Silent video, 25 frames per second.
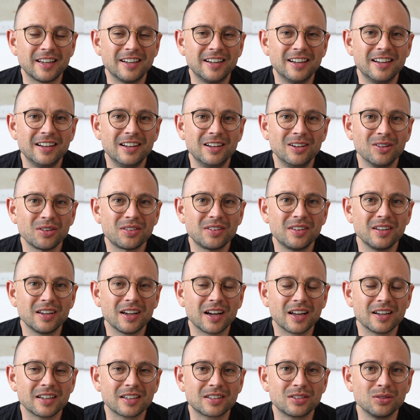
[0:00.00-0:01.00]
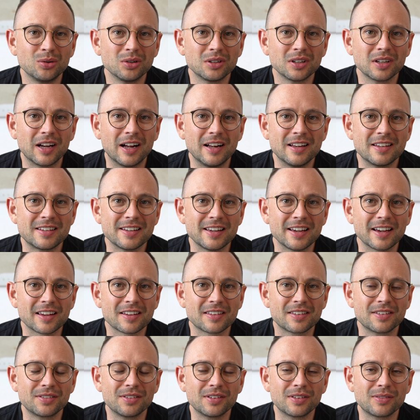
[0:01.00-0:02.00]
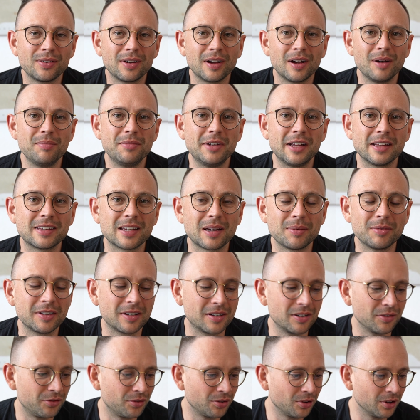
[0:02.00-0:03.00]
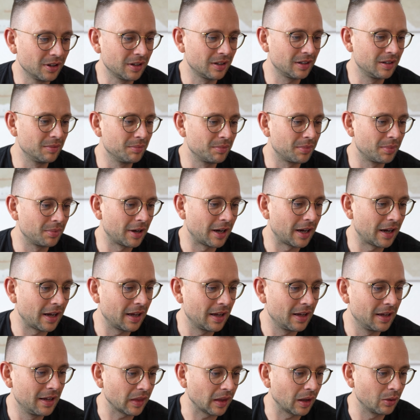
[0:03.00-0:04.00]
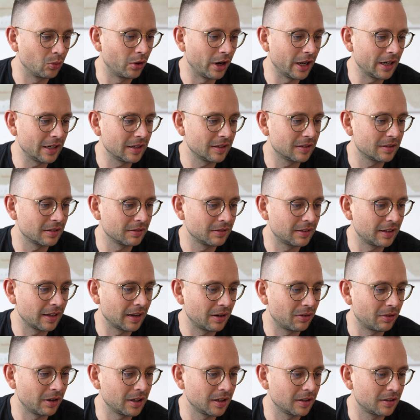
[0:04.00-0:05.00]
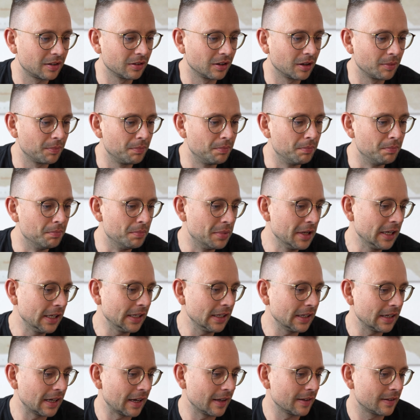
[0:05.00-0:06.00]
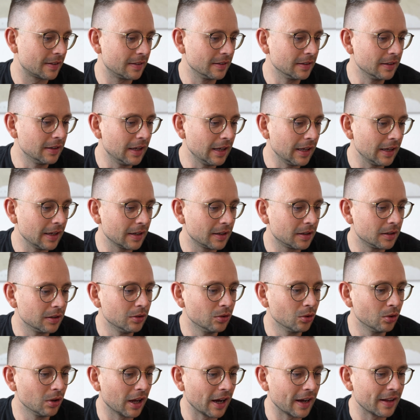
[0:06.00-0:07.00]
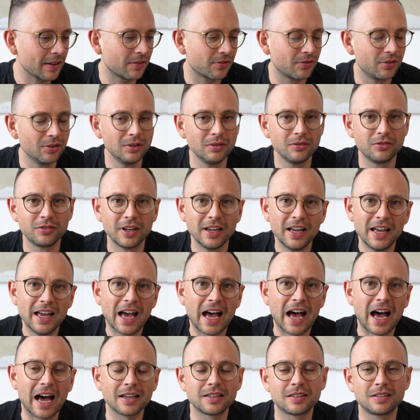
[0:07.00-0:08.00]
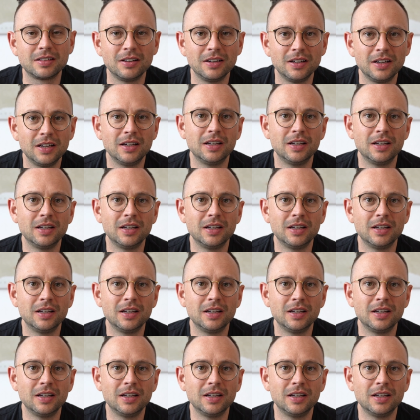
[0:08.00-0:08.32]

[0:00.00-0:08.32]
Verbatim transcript: eine lustige Anekdote als erstes. Und zwar im Netz habe ich gefunden bei Reddit, der Redditor BSG015 hat